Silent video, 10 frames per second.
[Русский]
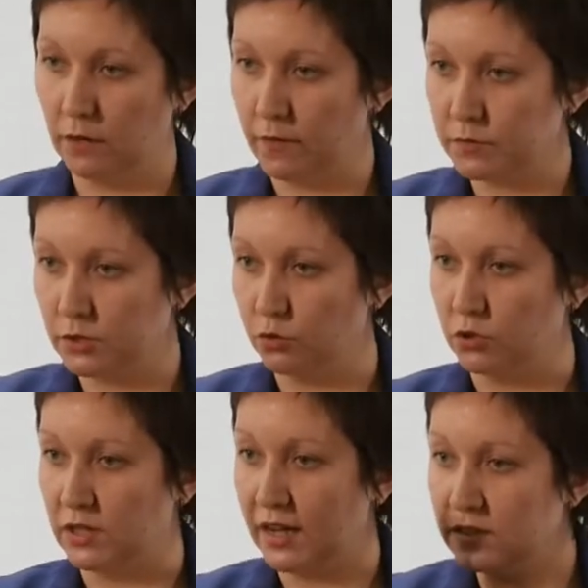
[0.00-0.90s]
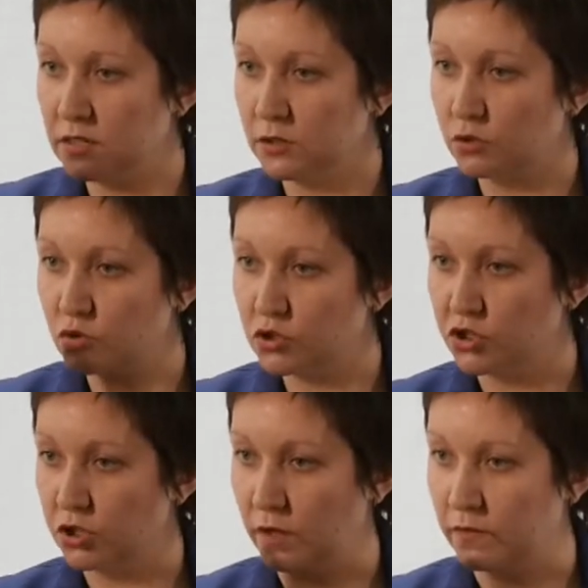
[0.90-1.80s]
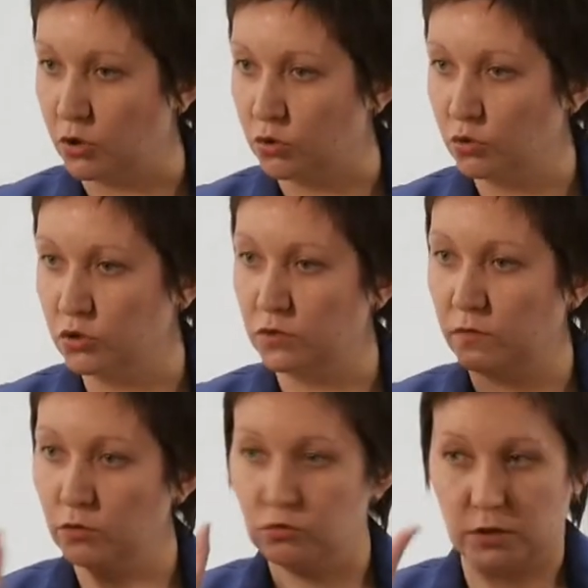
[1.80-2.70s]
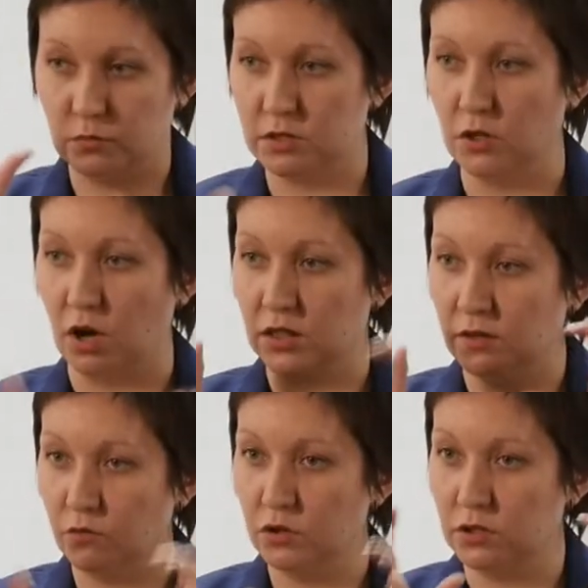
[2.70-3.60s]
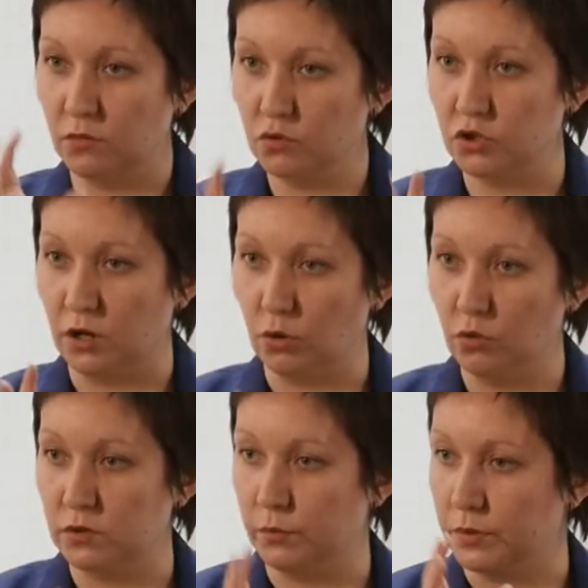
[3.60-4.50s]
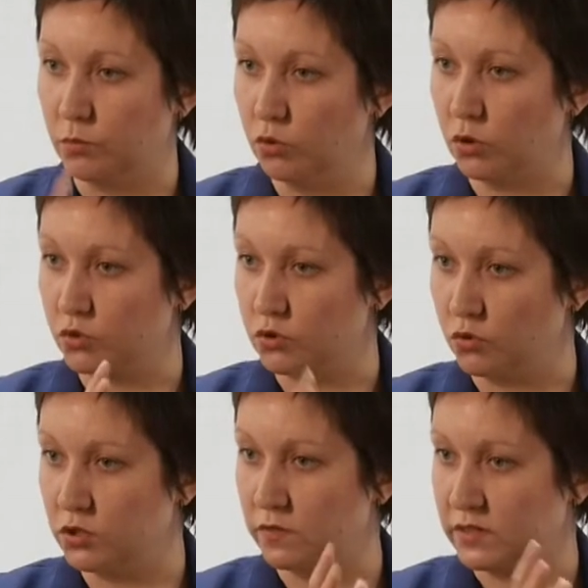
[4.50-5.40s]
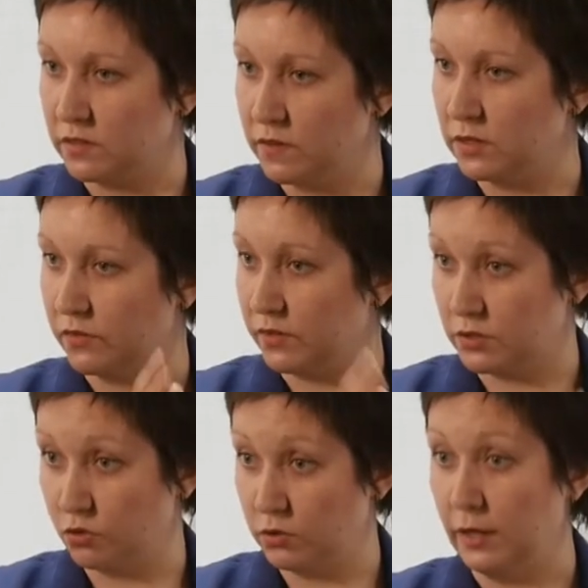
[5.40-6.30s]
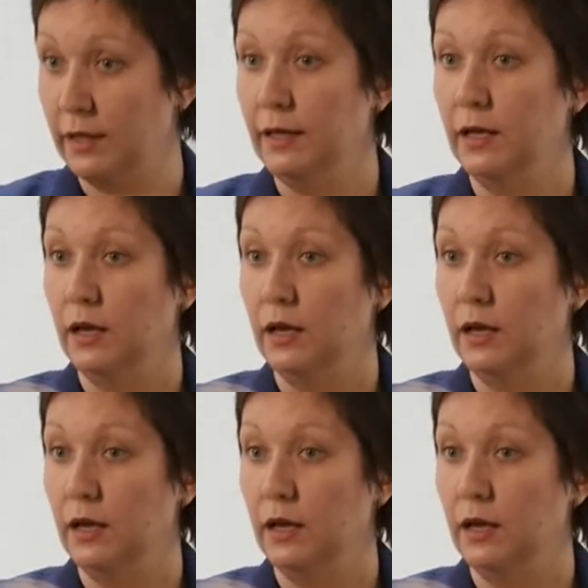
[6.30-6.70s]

К вам заходит один и тот же человек. Он ходит вокруг, там, не знаю, одного и того же какого-то прибора, устройства, цвета, фасона.